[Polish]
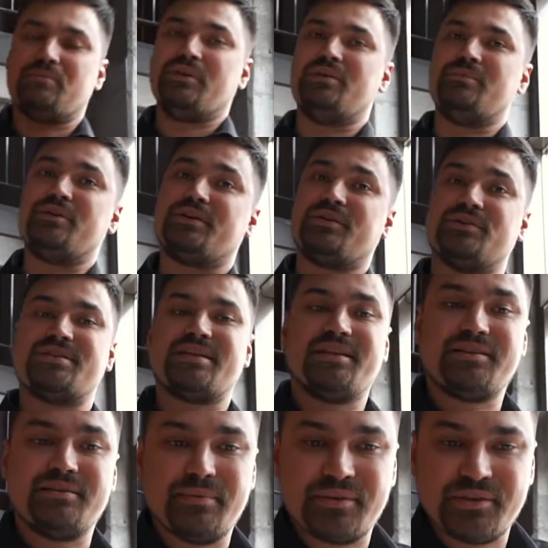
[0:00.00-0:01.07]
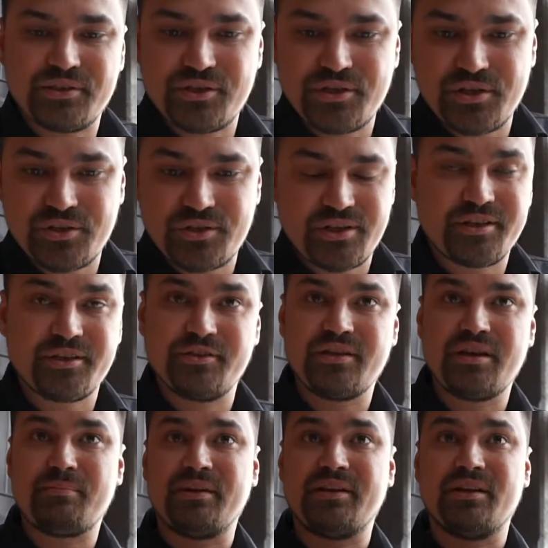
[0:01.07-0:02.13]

ja staram się być takim